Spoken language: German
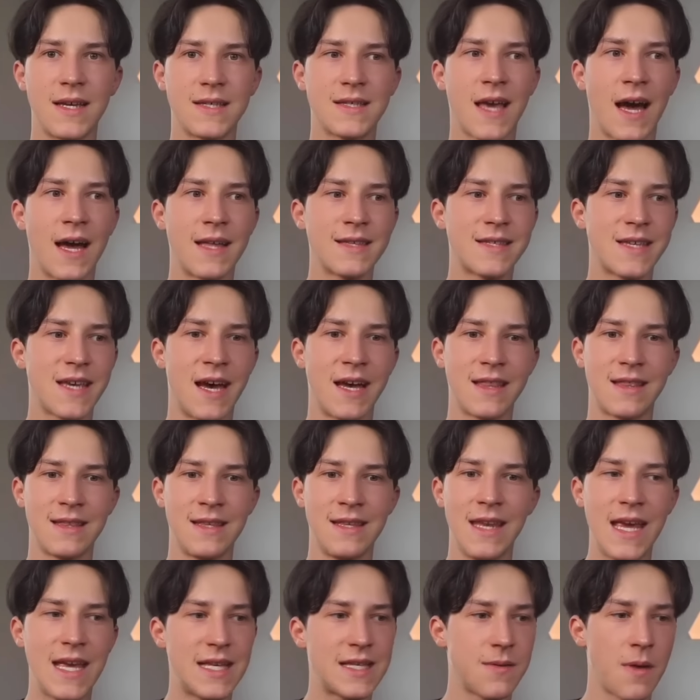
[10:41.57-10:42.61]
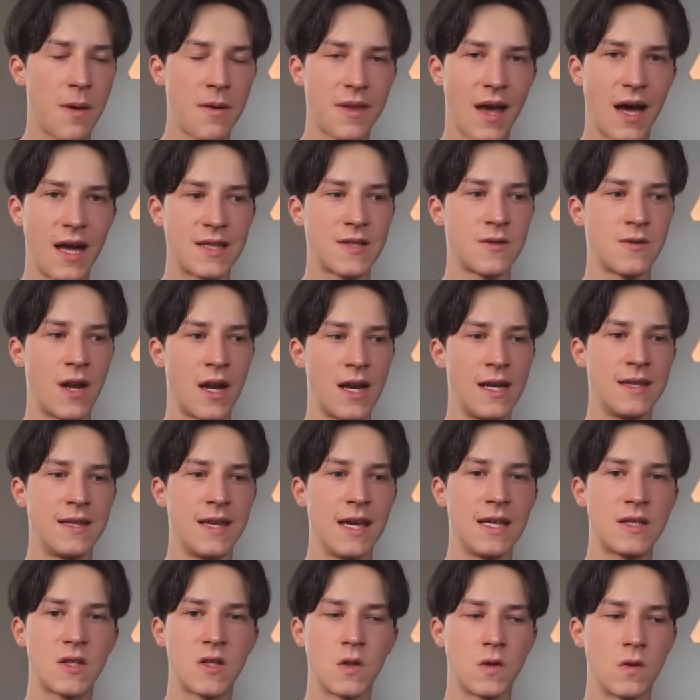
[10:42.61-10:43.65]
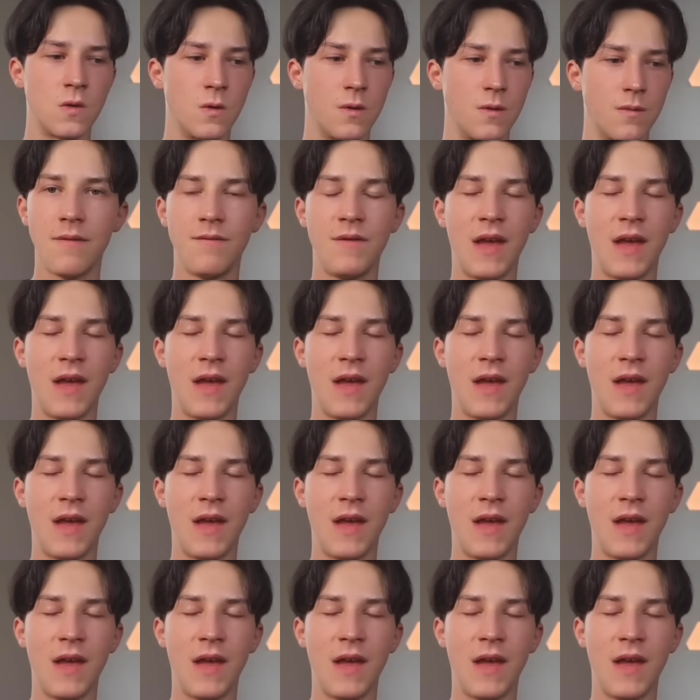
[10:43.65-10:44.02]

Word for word: Ganze hat nichts mehr mit Rationalität zu tun.